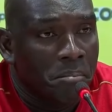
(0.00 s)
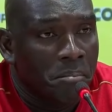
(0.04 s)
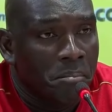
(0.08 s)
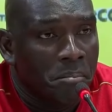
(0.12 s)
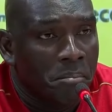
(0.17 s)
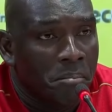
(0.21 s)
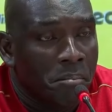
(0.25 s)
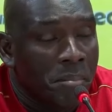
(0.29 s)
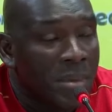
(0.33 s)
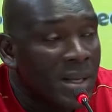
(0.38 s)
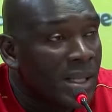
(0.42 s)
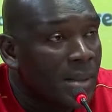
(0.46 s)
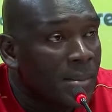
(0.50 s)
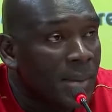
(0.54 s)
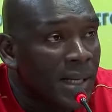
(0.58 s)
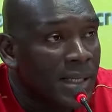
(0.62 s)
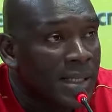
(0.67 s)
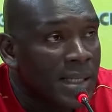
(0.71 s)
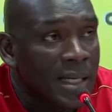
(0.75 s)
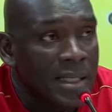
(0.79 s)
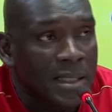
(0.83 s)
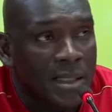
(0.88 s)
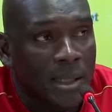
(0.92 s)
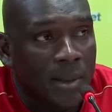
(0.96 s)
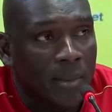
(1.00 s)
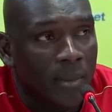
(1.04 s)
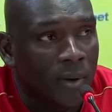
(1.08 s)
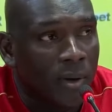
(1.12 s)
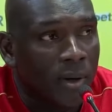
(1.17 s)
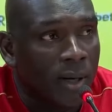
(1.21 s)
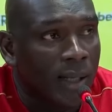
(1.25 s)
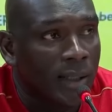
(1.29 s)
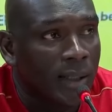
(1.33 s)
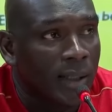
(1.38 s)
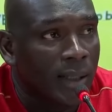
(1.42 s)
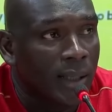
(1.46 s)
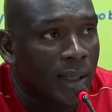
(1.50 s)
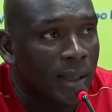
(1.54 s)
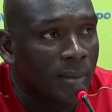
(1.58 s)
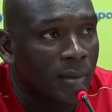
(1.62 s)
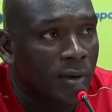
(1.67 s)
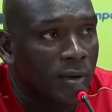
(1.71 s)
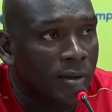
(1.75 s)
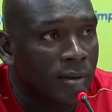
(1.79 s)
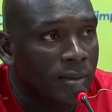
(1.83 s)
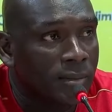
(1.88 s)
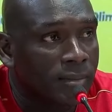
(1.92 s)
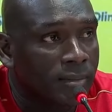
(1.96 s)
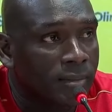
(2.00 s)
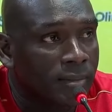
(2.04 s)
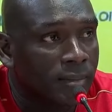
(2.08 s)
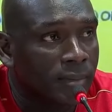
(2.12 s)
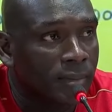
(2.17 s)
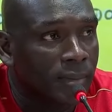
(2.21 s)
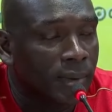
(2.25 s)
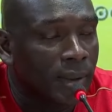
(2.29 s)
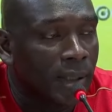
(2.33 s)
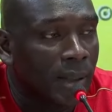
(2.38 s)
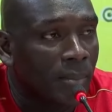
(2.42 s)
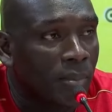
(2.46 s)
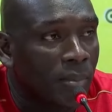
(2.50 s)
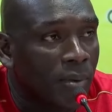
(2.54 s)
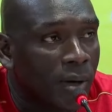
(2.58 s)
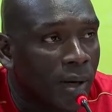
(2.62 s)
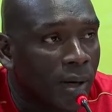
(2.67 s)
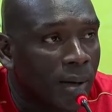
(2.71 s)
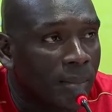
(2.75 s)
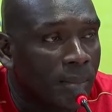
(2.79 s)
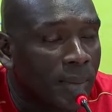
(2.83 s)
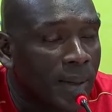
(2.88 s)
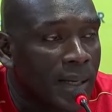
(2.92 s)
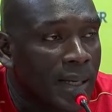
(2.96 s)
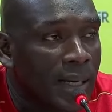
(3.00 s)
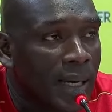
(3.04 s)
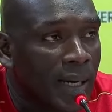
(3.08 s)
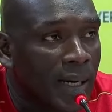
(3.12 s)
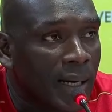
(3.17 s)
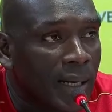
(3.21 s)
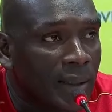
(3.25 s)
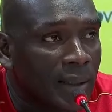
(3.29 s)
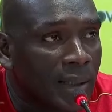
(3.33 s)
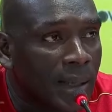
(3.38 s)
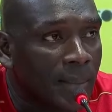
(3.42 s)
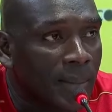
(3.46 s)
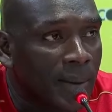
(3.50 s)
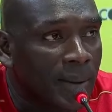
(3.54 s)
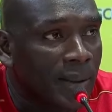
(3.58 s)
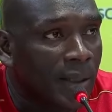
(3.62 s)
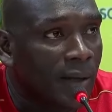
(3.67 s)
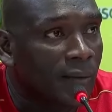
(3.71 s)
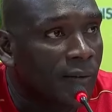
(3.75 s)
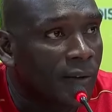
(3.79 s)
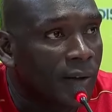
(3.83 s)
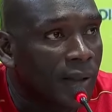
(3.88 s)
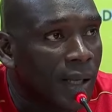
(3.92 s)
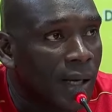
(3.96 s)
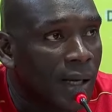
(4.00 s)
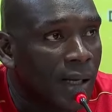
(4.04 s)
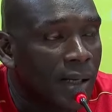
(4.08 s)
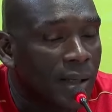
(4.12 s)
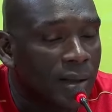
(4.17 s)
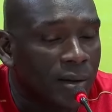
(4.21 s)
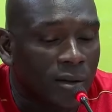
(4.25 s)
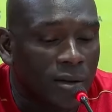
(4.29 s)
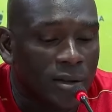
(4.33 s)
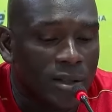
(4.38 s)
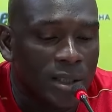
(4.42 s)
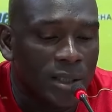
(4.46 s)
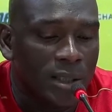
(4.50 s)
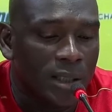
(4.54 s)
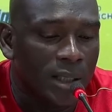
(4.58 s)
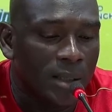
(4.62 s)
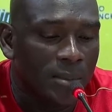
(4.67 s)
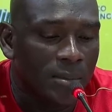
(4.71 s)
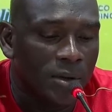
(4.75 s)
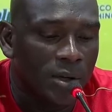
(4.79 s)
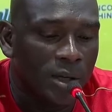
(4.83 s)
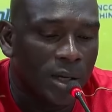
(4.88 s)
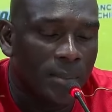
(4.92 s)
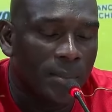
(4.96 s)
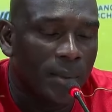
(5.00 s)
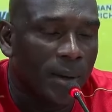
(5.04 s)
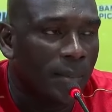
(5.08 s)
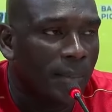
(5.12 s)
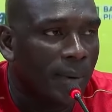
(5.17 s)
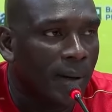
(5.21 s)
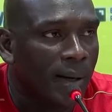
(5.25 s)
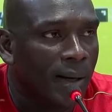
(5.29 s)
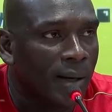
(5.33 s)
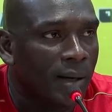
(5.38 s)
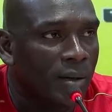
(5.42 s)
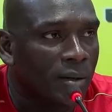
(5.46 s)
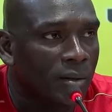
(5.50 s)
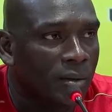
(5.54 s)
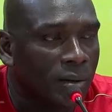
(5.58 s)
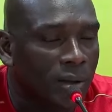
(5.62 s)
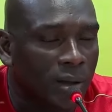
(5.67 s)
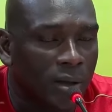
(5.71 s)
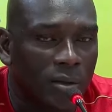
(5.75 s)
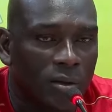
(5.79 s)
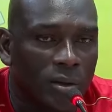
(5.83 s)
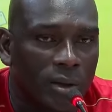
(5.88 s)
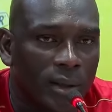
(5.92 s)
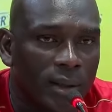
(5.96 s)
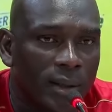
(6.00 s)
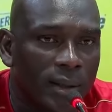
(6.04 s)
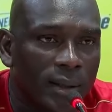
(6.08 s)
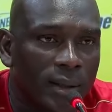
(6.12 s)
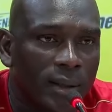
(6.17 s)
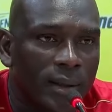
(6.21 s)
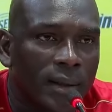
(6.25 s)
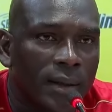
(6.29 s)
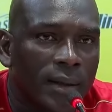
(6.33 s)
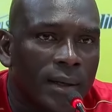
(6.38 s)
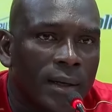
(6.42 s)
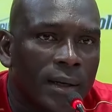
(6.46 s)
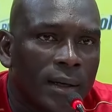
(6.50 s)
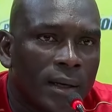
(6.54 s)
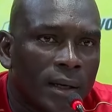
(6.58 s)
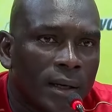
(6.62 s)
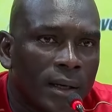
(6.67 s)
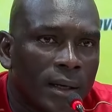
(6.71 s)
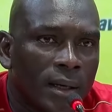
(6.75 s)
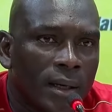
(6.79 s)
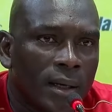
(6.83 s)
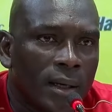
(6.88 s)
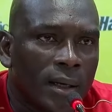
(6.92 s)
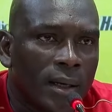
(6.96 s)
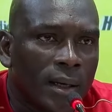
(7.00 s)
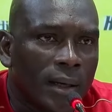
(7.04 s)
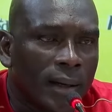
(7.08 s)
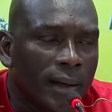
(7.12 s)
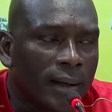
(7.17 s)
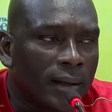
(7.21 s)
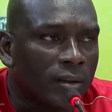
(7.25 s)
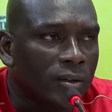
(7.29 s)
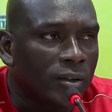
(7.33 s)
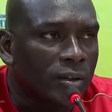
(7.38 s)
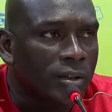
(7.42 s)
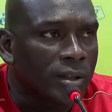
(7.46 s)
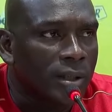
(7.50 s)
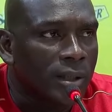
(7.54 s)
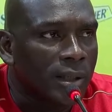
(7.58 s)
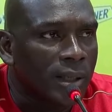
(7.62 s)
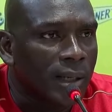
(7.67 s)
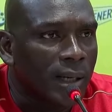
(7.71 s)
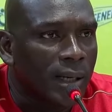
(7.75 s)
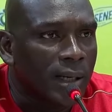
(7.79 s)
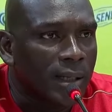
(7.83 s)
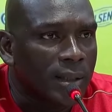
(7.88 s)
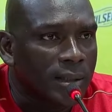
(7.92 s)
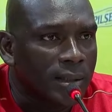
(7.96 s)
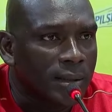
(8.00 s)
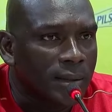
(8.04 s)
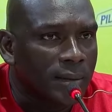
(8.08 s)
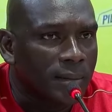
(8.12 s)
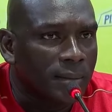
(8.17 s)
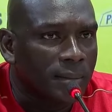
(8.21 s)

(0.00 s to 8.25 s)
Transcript: mínima chance, pero la tenemos de poder pelear la etapa hasta el final, entonces tenemos que prepararnos, creo que estos días